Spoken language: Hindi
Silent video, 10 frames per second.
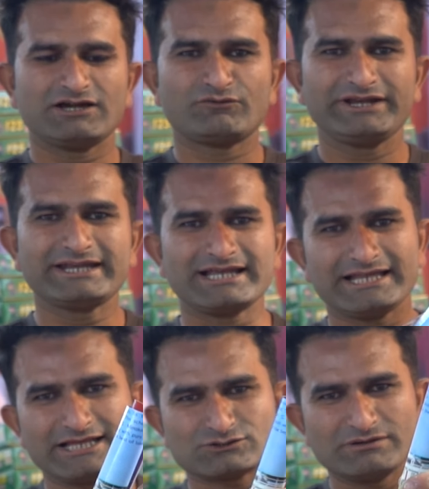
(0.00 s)
है ग्रीन
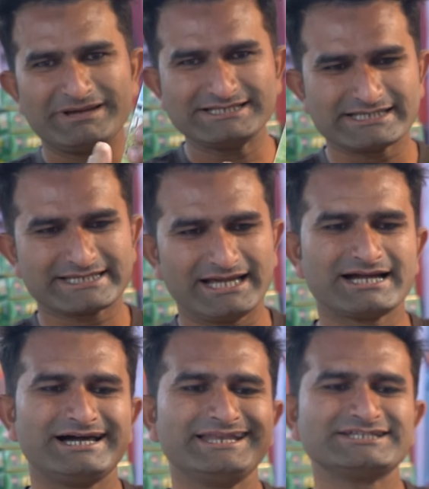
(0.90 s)
कलर है उसको मैजिक क्या
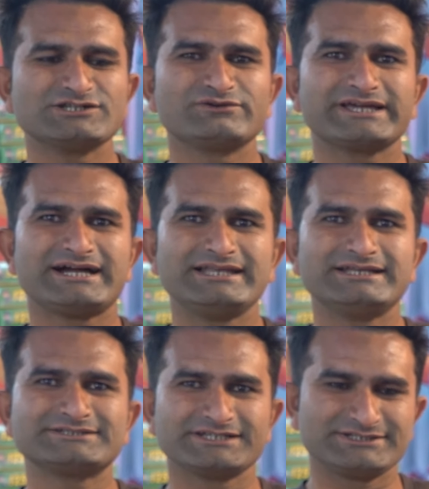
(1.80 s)
कलर चेंज हो गया
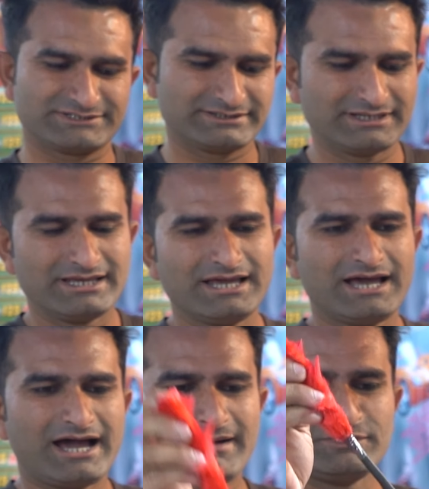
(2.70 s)
कलर चेंज आप